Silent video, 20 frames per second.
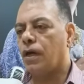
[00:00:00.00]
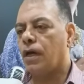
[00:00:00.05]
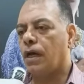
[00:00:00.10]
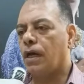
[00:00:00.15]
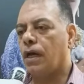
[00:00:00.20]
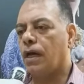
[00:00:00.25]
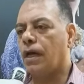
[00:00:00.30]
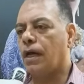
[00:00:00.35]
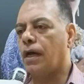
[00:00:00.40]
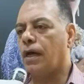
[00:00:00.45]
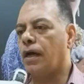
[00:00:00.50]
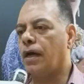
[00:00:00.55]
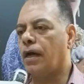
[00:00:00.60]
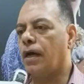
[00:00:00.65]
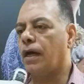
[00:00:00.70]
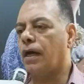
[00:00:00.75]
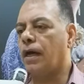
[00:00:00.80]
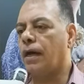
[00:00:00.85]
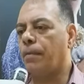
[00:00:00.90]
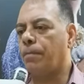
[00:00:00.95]

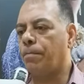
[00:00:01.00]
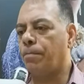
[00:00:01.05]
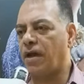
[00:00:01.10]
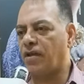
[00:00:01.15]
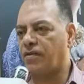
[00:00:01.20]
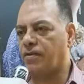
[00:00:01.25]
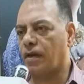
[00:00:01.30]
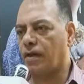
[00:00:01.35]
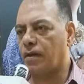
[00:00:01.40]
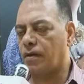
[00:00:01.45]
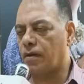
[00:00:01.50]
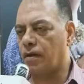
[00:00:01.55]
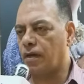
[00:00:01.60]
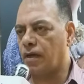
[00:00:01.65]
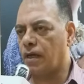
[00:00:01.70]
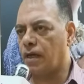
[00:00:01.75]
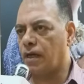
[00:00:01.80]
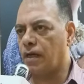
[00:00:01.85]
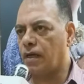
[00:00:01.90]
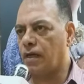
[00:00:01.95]
آه، مثل
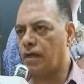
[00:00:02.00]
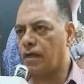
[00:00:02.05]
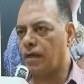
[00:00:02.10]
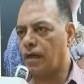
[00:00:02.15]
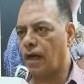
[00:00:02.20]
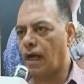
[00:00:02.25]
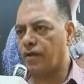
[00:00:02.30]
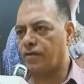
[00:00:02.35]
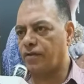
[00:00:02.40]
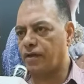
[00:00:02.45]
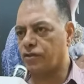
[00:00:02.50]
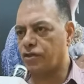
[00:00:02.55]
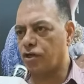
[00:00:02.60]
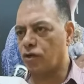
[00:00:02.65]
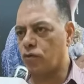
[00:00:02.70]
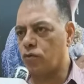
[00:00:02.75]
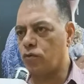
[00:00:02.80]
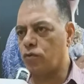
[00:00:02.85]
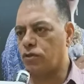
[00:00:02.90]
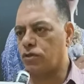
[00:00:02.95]
آه، حسن
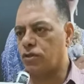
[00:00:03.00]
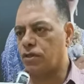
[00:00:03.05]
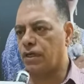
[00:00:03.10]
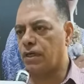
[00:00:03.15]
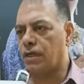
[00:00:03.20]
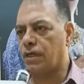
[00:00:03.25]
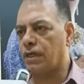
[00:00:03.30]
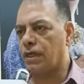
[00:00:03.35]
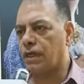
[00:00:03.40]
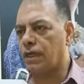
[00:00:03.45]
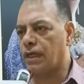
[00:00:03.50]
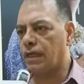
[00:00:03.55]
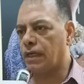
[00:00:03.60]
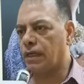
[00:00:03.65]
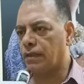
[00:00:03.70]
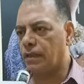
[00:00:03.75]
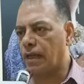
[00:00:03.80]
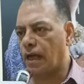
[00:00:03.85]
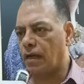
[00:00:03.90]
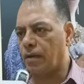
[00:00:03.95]
شاكوش
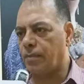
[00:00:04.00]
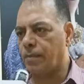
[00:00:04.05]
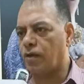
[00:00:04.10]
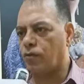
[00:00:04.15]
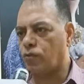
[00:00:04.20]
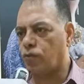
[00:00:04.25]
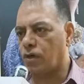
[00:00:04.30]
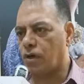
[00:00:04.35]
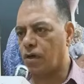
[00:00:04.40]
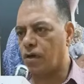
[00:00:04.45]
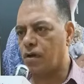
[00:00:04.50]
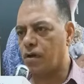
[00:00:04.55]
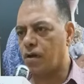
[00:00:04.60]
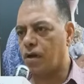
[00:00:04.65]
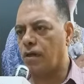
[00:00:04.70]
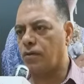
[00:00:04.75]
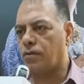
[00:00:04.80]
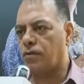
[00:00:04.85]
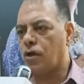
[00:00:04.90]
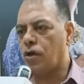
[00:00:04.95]
للتعليمات
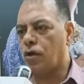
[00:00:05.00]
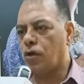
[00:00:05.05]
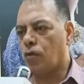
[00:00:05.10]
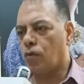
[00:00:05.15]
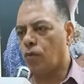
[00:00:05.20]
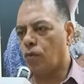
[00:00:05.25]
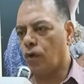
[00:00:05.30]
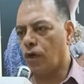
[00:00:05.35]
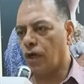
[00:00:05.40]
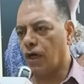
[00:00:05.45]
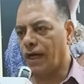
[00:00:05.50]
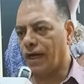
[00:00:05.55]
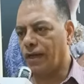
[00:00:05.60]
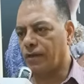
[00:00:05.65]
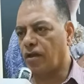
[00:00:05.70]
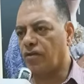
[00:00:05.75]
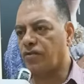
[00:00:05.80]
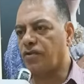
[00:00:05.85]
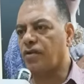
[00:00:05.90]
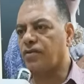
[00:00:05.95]
والقرارات
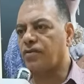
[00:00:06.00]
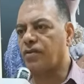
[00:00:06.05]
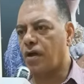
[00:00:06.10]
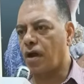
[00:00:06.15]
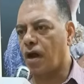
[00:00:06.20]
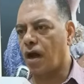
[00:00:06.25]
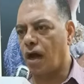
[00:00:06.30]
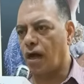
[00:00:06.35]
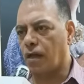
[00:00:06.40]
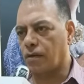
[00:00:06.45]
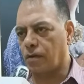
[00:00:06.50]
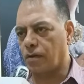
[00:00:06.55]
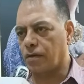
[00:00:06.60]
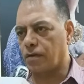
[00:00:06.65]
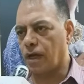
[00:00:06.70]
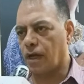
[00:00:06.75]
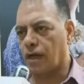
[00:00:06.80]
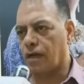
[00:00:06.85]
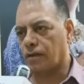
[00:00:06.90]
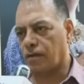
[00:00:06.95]
واعتذر صراحة
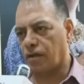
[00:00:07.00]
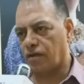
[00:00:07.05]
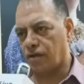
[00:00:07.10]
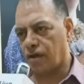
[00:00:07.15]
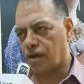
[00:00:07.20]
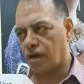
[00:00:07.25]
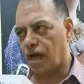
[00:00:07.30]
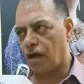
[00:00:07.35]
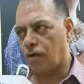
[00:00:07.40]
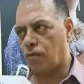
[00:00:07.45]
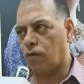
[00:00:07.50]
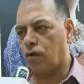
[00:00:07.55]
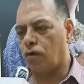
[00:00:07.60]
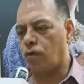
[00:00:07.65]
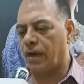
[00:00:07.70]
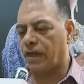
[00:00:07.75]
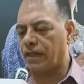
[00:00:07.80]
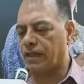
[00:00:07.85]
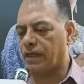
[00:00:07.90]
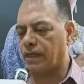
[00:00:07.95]
يعني اعتذر الأول
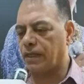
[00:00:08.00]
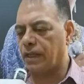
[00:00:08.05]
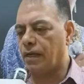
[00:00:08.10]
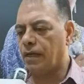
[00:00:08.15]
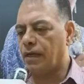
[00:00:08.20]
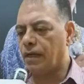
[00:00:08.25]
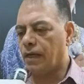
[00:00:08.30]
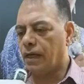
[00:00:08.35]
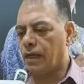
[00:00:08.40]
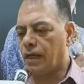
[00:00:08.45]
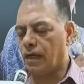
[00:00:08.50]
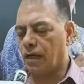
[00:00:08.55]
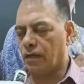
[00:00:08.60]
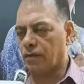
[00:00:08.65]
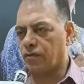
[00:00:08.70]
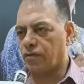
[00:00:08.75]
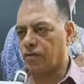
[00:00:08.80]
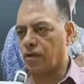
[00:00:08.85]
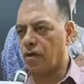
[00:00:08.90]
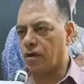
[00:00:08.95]
وبعد كده
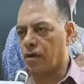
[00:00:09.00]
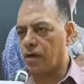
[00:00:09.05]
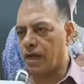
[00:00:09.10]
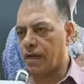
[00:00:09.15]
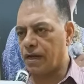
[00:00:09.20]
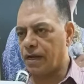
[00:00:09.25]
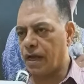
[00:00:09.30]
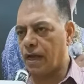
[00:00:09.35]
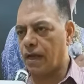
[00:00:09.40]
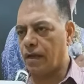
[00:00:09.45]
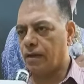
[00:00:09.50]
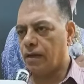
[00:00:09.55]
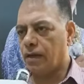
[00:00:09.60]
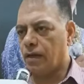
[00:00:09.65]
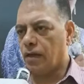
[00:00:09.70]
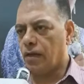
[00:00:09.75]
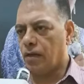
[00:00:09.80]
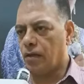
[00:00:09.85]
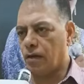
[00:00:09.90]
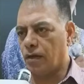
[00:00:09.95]
الاعتذار لقيناه
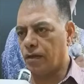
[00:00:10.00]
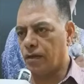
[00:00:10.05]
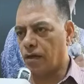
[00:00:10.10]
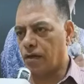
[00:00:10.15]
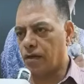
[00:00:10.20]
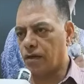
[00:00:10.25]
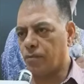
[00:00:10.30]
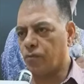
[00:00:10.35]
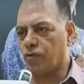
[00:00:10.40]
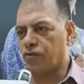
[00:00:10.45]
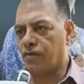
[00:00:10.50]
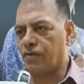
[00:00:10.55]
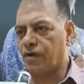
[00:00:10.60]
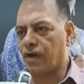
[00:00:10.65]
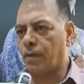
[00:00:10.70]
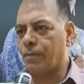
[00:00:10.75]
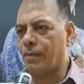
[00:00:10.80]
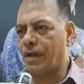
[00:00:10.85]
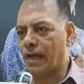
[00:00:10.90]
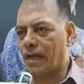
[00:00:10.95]
النقيب مصطفى
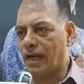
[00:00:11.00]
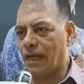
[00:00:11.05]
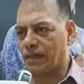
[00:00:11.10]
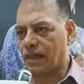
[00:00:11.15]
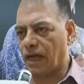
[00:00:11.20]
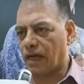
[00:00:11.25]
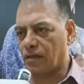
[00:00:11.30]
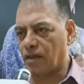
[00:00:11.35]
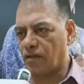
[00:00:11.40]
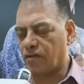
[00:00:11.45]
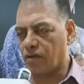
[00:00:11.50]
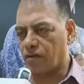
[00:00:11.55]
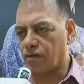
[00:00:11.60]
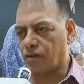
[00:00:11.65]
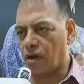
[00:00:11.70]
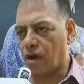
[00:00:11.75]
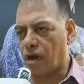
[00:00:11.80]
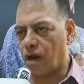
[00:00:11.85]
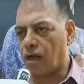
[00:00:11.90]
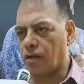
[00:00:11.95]
كامل قال لا تعتذر
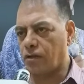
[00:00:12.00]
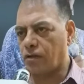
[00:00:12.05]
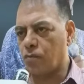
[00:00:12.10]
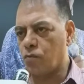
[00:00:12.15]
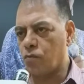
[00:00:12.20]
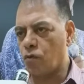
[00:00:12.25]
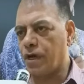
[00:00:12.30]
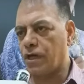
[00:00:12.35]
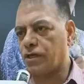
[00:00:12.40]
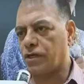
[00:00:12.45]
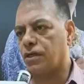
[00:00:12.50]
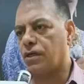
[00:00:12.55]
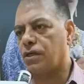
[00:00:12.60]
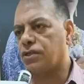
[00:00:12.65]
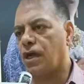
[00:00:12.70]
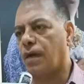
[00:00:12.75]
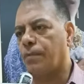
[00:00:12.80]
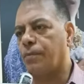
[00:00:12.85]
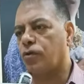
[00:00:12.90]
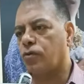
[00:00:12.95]
صراحة مباشر
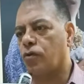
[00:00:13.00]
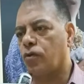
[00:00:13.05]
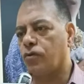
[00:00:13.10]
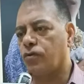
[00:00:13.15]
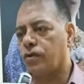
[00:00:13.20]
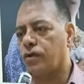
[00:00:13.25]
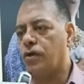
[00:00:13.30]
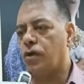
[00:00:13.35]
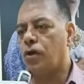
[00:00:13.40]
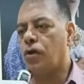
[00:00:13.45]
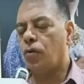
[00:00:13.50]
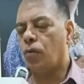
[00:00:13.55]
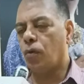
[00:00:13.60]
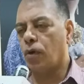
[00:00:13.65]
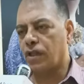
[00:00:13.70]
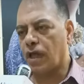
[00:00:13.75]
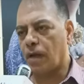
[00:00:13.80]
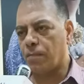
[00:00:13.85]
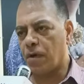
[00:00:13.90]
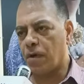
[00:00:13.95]
للشعب التونسي
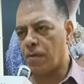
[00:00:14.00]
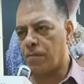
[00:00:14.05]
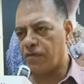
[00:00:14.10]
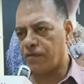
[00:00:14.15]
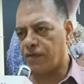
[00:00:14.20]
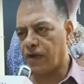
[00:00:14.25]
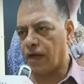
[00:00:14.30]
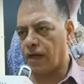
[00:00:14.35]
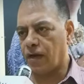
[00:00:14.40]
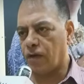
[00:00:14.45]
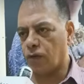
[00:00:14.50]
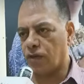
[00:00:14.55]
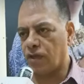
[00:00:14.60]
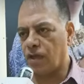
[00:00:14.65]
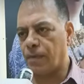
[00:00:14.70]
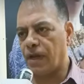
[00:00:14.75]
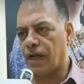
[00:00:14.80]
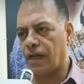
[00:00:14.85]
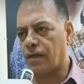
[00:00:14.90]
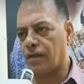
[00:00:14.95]
وتم بالفعل
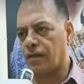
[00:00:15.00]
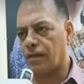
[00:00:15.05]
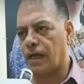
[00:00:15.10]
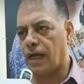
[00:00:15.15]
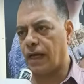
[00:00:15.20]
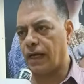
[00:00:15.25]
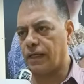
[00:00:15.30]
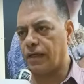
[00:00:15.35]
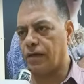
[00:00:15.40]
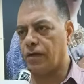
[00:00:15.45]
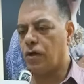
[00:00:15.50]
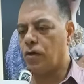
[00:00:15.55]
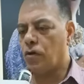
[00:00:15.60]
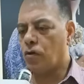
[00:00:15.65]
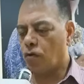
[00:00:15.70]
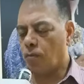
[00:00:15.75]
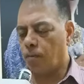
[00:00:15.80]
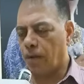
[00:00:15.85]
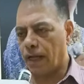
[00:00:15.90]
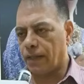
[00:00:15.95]
قدام لجنة التحقيق
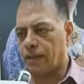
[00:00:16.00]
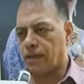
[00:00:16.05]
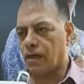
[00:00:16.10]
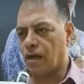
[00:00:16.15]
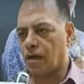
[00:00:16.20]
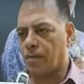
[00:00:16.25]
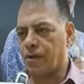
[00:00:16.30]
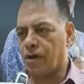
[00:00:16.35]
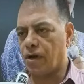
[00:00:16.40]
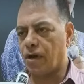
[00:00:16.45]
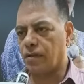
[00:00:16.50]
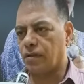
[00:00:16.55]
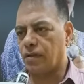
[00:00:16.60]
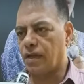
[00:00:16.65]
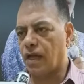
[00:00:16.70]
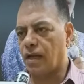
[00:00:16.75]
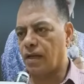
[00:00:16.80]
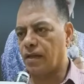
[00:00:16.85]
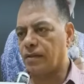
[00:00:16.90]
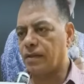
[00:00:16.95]
وبعض الكاميرات
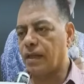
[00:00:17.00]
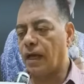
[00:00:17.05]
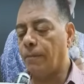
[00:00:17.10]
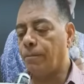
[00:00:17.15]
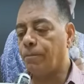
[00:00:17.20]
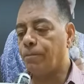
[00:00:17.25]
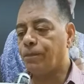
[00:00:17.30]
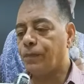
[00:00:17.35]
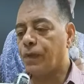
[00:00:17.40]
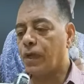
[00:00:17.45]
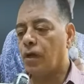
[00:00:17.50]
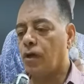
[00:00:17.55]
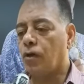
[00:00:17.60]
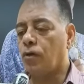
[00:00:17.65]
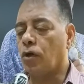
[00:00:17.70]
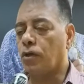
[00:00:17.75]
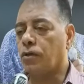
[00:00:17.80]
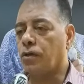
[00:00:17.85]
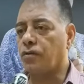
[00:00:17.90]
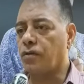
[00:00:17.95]
نقلت ده
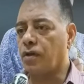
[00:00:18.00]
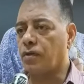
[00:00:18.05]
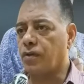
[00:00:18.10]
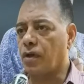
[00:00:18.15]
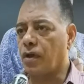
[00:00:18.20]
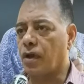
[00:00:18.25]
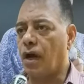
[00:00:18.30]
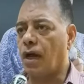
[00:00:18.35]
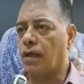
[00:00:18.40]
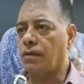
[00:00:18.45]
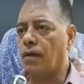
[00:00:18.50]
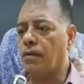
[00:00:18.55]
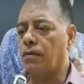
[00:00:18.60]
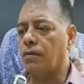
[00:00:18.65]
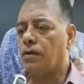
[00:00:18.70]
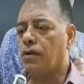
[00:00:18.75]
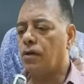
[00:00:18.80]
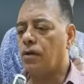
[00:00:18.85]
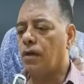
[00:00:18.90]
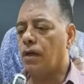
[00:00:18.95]
انه اعتذر صراحه
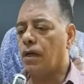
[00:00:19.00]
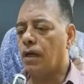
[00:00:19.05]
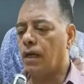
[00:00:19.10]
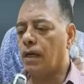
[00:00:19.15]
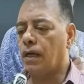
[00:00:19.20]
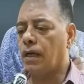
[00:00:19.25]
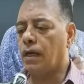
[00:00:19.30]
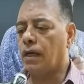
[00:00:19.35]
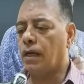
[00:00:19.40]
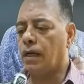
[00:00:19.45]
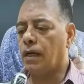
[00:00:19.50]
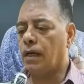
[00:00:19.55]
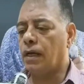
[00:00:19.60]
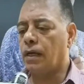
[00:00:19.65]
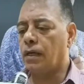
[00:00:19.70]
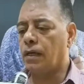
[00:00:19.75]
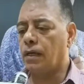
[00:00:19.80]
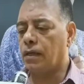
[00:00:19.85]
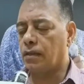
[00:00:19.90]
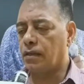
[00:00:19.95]
آه،
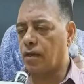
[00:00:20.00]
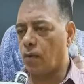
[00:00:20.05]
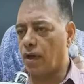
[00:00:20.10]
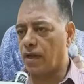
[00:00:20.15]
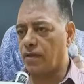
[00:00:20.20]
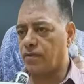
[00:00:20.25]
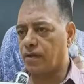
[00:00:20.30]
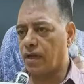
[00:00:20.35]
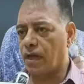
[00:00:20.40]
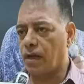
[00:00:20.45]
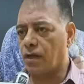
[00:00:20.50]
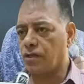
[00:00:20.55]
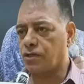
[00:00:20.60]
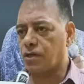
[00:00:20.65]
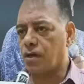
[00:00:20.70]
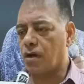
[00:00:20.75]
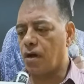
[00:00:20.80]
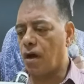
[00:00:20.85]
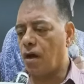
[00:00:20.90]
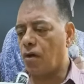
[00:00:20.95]
للتوانسه
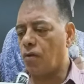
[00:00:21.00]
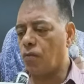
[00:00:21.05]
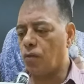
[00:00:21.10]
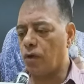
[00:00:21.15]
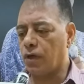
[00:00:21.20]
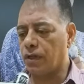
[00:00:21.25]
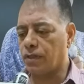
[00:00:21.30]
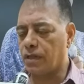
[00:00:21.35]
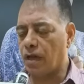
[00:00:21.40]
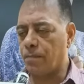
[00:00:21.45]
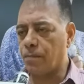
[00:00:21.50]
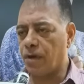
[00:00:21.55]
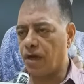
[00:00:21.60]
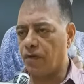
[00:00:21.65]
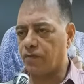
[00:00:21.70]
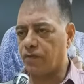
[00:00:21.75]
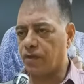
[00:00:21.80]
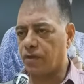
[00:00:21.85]
الاشقاء وتم حفظ